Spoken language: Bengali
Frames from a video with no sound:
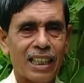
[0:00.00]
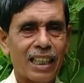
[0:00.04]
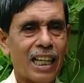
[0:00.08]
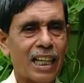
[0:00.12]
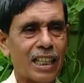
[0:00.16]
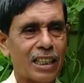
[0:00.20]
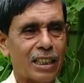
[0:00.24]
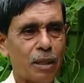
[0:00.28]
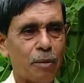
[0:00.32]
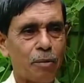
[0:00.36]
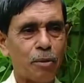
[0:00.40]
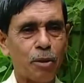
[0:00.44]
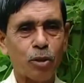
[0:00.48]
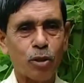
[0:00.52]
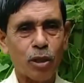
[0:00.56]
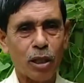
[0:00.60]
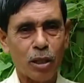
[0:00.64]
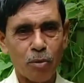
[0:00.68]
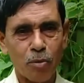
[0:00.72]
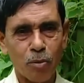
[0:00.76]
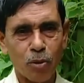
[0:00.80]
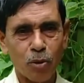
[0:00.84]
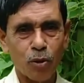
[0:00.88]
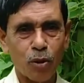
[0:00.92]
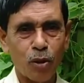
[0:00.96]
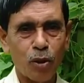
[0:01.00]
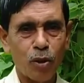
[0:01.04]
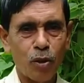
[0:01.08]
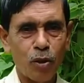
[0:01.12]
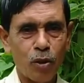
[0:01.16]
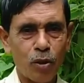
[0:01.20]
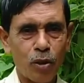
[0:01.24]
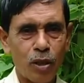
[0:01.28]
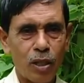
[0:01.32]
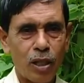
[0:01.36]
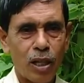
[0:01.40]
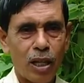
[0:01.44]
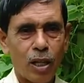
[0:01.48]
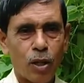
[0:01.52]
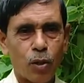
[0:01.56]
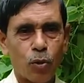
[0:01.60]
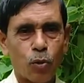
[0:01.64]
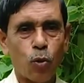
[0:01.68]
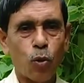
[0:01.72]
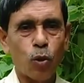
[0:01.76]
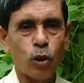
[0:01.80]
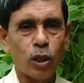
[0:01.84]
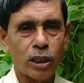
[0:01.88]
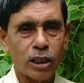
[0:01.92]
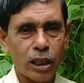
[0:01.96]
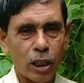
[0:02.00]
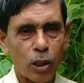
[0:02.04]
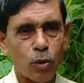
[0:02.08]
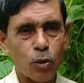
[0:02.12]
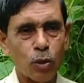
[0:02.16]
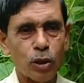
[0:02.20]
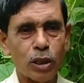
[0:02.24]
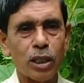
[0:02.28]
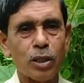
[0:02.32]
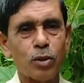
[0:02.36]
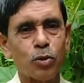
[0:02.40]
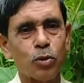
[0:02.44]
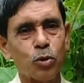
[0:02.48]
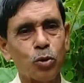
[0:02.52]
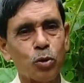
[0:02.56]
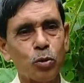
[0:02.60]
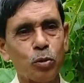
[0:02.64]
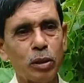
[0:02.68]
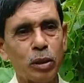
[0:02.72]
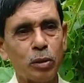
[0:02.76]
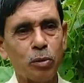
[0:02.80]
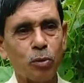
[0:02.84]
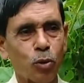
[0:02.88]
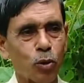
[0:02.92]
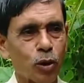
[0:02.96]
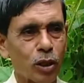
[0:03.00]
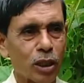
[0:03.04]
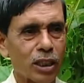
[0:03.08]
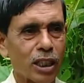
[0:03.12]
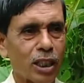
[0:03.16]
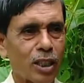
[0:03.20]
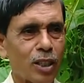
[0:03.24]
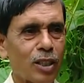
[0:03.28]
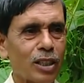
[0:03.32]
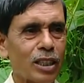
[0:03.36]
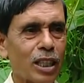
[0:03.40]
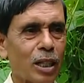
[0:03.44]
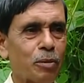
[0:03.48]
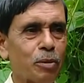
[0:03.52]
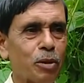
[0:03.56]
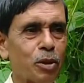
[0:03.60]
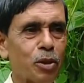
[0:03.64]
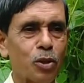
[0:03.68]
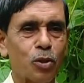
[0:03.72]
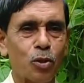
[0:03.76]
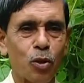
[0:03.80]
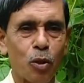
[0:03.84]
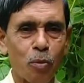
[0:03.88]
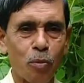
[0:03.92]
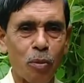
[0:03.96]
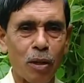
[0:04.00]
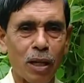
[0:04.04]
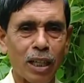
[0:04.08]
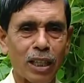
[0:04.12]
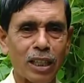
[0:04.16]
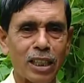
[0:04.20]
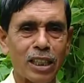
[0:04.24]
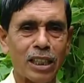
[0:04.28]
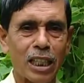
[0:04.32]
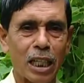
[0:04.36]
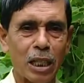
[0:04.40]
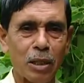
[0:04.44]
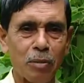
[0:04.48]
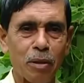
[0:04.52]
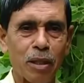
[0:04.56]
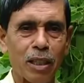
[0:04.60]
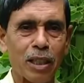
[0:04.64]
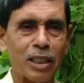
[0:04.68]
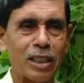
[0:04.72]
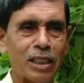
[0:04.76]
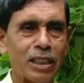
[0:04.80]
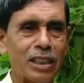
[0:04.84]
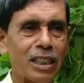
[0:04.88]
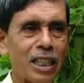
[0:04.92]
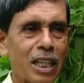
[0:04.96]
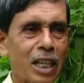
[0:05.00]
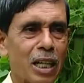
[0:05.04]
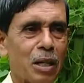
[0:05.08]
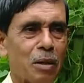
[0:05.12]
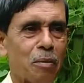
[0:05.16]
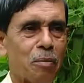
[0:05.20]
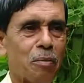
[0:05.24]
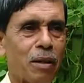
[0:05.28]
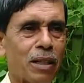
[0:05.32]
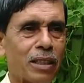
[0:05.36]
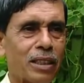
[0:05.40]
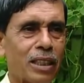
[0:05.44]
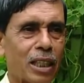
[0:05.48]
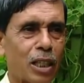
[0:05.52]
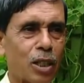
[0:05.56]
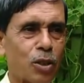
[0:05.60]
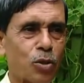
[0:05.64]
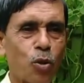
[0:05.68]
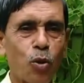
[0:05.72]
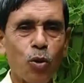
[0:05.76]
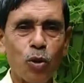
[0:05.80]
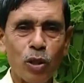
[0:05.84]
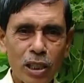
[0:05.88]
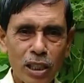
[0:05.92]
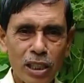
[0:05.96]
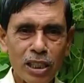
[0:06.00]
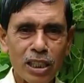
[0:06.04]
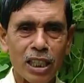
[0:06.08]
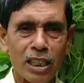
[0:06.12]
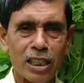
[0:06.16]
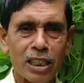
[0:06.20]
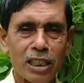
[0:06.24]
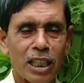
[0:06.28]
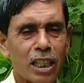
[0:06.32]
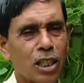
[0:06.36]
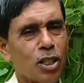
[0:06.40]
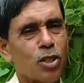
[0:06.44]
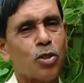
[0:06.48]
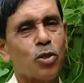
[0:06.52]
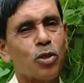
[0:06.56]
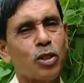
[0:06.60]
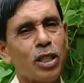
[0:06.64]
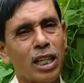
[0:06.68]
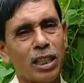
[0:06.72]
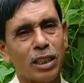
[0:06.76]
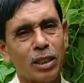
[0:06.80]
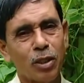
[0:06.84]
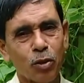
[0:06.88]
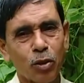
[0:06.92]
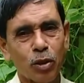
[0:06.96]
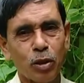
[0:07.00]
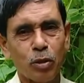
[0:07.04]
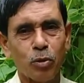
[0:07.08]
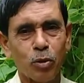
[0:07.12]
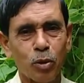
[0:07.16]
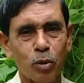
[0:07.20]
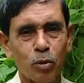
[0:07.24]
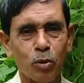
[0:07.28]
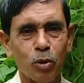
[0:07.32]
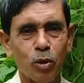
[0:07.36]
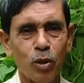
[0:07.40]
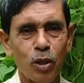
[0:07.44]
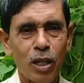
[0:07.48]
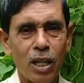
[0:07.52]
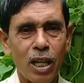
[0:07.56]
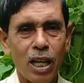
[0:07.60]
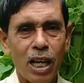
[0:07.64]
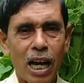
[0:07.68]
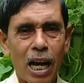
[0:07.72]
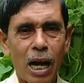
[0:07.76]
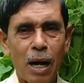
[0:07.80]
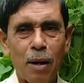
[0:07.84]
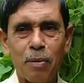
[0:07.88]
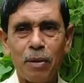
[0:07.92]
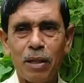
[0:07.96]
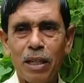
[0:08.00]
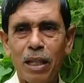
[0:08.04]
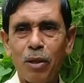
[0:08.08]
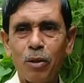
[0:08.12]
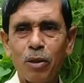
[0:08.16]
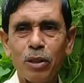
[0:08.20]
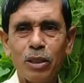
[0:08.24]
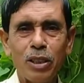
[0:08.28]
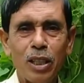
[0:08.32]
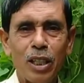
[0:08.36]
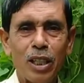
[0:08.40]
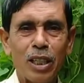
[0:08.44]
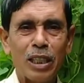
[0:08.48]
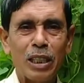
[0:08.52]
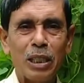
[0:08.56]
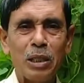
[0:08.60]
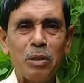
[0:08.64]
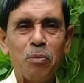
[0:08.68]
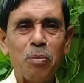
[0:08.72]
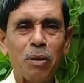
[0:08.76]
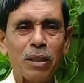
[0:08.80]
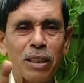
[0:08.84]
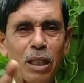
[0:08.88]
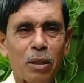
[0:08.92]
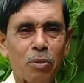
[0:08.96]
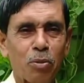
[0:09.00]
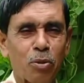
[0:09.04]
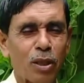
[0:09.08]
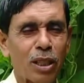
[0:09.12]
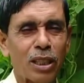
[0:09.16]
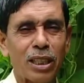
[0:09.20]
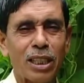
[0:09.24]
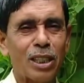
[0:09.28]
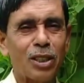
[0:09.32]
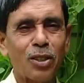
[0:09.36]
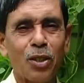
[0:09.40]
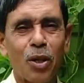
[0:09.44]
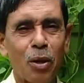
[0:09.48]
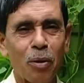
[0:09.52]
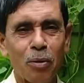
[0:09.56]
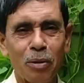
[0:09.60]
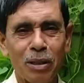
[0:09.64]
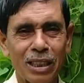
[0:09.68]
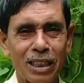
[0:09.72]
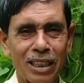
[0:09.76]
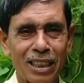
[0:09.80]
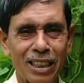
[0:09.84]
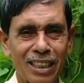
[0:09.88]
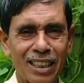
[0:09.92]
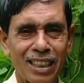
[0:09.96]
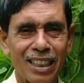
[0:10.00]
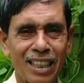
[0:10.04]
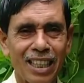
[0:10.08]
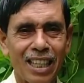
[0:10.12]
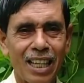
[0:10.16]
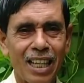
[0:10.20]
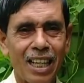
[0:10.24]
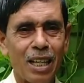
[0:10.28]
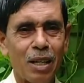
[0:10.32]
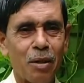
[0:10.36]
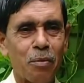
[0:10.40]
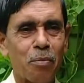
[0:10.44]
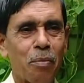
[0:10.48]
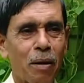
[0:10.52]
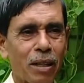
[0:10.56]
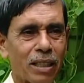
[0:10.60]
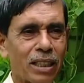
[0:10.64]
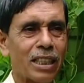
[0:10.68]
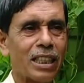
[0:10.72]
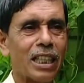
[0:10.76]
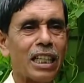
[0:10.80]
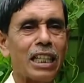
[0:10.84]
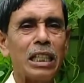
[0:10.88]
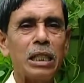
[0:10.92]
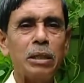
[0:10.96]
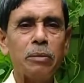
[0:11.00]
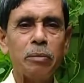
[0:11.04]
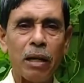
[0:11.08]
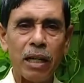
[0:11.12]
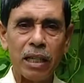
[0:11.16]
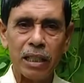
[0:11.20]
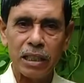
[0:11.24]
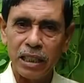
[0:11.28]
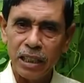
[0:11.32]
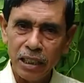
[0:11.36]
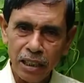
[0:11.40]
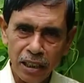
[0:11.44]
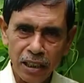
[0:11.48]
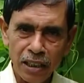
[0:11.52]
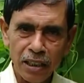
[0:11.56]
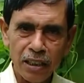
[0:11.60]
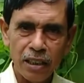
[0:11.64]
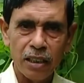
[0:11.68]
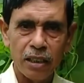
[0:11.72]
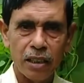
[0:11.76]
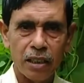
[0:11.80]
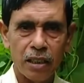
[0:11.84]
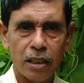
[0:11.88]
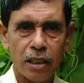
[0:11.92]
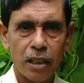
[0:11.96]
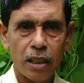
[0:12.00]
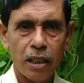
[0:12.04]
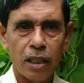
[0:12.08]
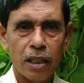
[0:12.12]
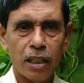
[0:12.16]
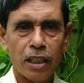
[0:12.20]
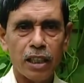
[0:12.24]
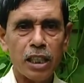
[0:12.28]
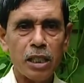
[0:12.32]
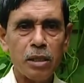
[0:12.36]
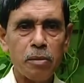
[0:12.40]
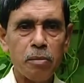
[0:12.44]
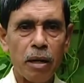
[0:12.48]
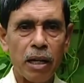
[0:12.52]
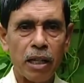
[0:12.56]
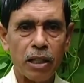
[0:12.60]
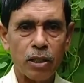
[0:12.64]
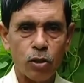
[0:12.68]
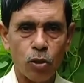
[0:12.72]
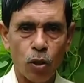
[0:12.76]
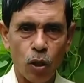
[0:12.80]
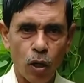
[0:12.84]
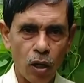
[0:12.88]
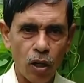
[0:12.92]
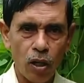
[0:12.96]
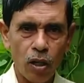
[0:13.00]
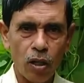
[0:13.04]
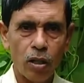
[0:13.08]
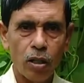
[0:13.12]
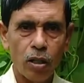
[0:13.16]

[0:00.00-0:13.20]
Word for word: গাছটা বেরোতে আরম্ভ করলো কলকাতার লোকেদের শুধু কলকাতা না যারা বিশেষ টপ বাগানি ছাদ বাগানি বা যারা শৌখিন চাষি তাদের জন্য একটা কথা বলবো আপনারা ওই নিম পাতার ফোটাতে যেতে হবে না বাজারে নিমা ঋণ নিমা জল